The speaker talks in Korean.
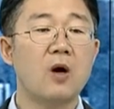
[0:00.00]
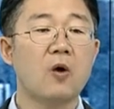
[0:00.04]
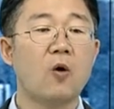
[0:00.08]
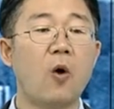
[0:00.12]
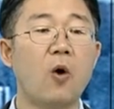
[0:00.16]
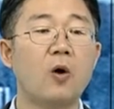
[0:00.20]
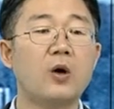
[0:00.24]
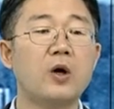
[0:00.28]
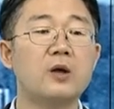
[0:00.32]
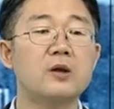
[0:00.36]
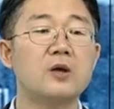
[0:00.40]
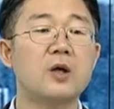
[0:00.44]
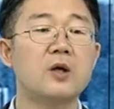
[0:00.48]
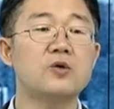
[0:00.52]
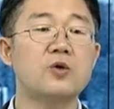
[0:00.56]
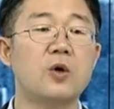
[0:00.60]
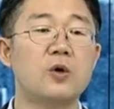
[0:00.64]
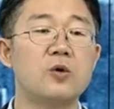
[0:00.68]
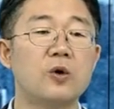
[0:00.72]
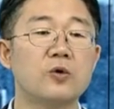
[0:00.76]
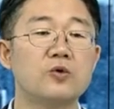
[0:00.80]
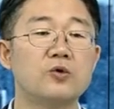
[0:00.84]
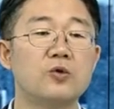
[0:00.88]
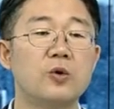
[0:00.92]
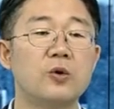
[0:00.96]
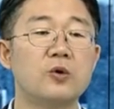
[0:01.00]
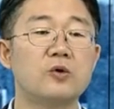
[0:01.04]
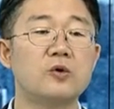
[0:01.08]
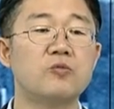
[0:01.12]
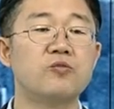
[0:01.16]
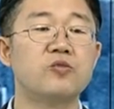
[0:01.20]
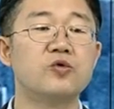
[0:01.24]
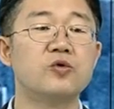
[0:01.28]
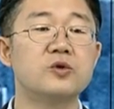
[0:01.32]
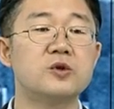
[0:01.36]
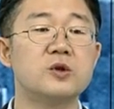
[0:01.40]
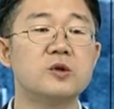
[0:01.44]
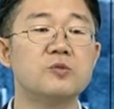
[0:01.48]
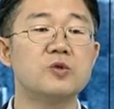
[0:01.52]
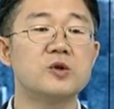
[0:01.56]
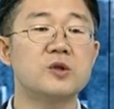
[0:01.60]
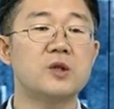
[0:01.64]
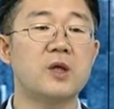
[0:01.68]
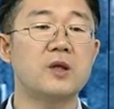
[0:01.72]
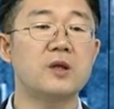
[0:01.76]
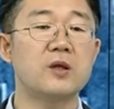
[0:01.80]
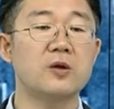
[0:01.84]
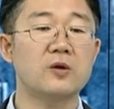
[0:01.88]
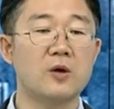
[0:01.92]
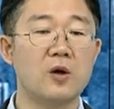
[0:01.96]
거기에 대한 전력 소요는 또
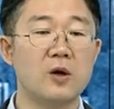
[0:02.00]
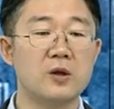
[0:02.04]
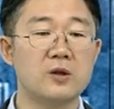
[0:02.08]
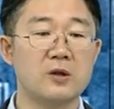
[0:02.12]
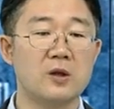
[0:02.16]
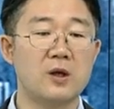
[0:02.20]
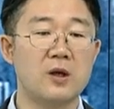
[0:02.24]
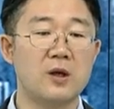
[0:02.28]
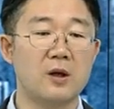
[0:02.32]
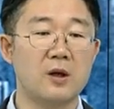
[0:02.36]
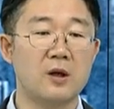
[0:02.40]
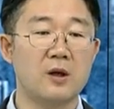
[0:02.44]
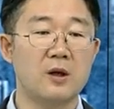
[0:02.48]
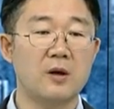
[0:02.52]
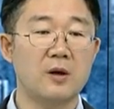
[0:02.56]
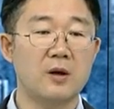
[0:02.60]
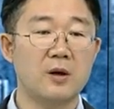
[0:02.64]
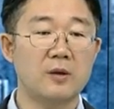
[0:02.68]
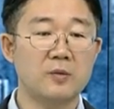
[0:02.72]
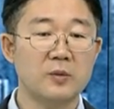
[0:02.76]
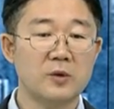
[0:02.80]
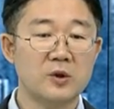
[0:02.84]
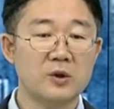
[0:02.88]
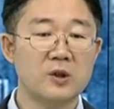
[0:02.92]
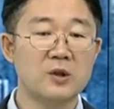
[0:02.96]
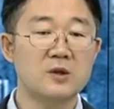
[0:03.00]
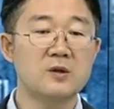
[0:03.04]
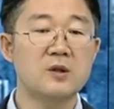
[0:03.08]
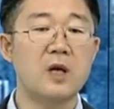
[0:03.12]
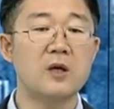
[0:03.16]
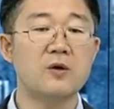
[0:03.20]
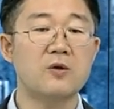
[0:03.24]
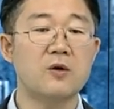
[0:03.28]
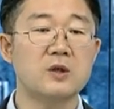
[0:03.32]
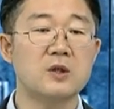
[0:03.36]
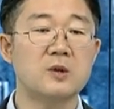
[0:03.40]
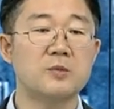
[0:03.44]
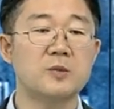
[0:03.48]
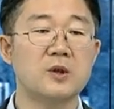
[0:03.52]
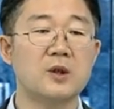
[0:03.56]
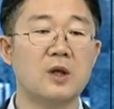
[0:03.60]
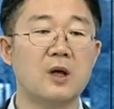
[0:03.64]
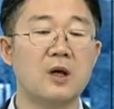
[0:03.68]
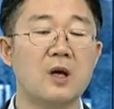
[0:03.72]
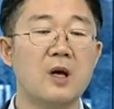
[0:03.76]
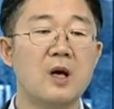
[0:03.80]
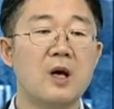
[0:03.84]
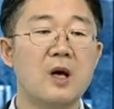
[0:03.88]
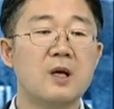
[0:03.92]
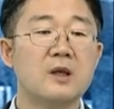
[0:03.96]
무시무시할 증가할 것입니다.
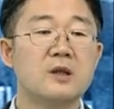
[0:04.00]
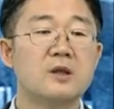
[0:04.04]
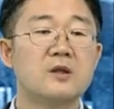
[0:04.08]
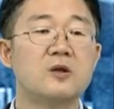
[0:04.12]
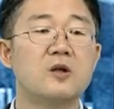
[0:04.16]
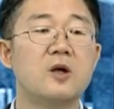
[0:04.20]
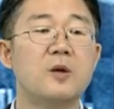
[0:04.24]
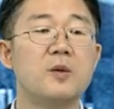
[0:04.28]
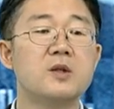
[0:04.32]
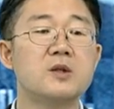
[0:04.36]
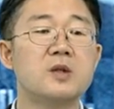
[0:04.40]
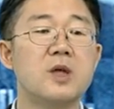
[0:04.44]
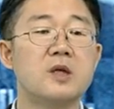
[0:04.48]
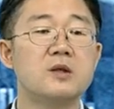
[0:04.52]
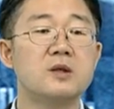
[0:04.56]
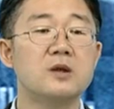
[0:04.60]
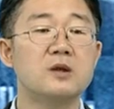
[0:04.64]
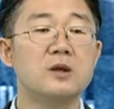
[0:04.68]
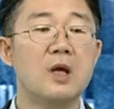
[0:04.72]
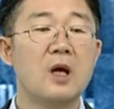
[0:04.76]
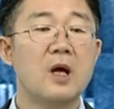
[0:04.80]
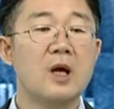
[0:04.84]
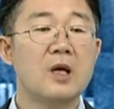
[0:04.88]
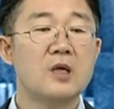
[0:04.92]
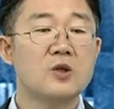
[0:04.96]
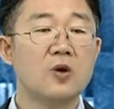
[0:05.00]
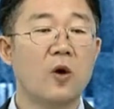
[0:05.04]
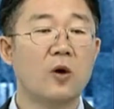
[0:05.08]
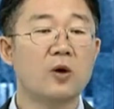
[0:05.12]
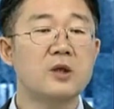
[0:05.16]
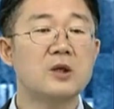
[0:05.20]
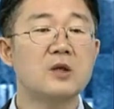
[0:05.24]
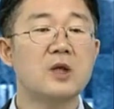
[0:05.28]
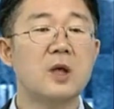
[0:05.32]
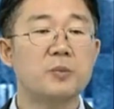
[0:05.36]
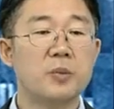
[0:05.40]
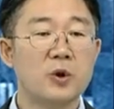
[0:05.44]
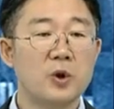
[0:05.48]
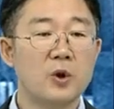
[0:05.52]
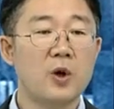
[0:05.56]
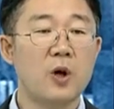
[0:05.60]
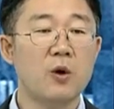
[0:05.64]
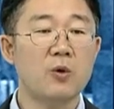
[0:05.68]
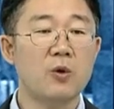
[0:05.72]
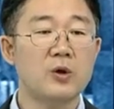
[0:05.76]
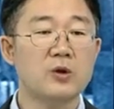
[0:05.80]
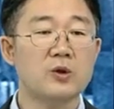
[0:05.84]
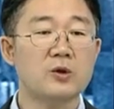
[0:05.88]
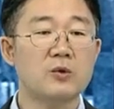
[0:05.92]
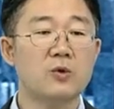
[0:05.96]
네. 그러면 사실은 전기가 필요한
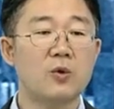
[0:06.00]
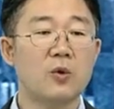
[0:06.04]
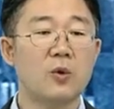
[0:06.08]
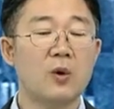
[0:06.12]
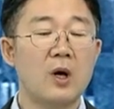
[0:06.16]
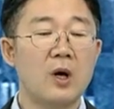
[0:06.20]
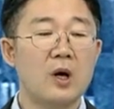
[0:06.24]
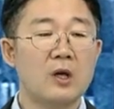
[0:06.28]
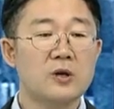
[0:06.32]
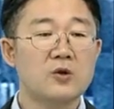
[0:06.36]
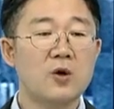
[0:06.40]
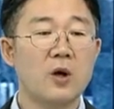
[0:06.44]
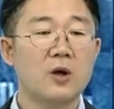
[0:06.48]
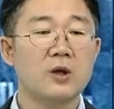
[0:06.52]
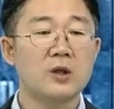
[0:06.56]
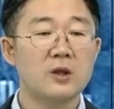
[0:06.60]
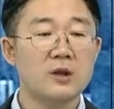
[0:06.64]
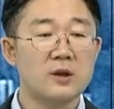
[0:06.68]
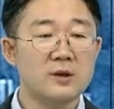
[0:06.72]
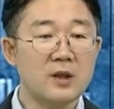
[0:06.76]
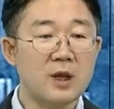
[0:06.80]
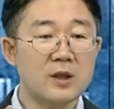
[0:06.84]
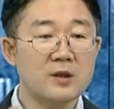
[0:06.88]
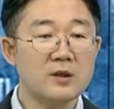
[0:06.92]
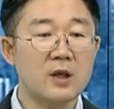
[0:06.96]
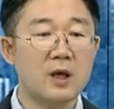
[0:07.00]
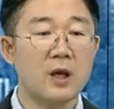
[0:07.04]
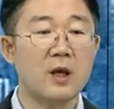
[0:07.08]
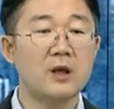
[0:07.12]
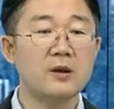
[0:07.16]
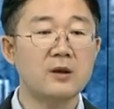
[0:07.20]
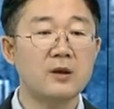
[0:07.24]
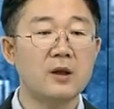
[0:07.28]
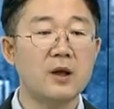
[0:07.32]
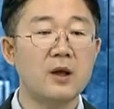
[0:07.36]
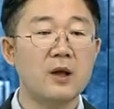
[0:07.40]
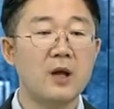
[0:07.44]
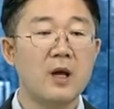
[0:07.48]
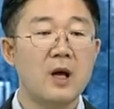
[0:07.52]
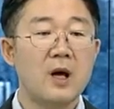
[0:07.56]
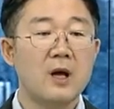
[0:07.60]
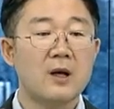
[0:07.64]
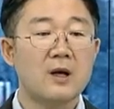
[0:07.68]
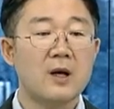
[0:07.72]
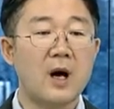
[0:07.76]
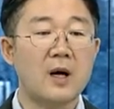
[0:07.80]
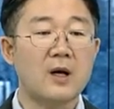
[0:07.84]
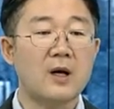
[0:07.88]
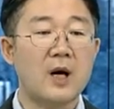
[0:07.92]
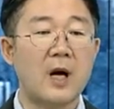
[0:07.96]
것이고 전기를 생산하는데
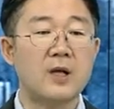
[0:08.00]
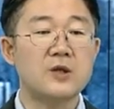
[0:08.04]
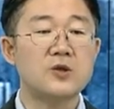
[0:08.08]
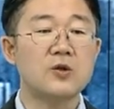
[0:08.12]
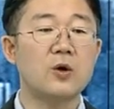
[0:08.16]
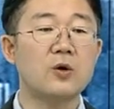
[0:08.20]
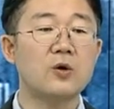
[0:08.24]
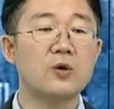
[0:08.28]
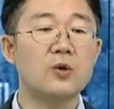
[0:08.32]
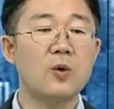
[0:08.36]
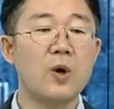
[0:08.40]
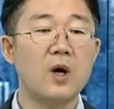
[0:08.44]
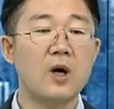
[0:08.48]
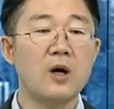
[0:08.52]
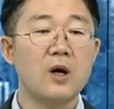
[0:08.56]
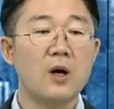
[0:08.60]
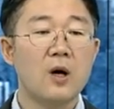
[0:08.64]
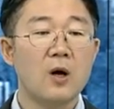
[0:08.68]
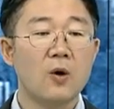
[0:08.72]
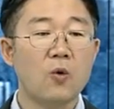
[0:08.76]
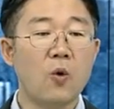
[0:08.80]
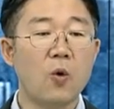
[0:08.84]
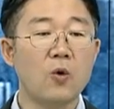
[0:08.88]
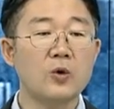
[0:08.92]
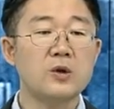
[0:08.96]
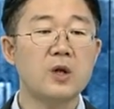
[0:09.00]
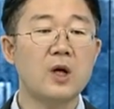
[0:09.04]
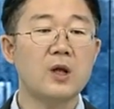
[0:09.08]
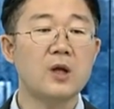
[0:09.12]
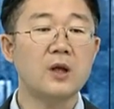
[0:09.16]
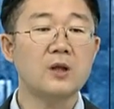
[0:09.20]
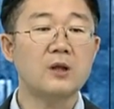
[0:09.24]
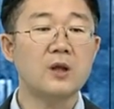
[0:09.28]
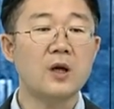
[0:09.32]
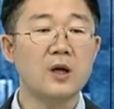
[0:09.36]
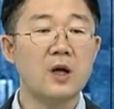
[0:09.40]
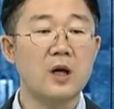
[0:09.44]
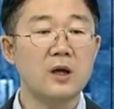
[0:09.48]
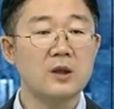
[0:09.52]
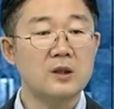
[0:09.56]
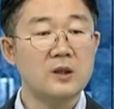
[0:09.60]
각 가정과 공단에다가